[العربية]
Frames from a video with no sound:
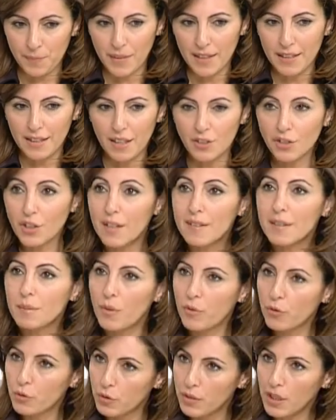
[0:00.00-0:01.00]
الاشخاص
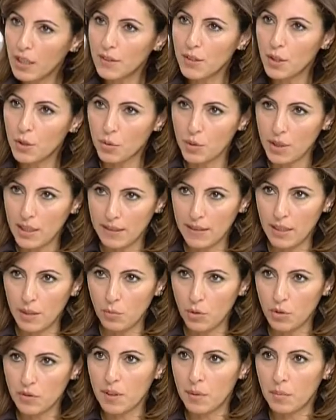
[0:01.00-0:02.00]
المفروض يحضروا هيدا
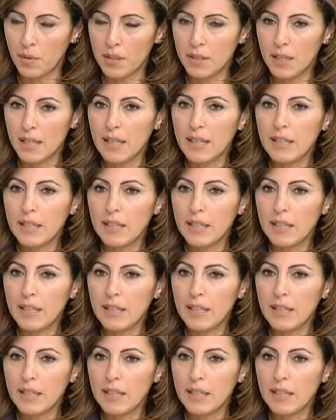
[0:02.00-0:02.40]
المؤتمر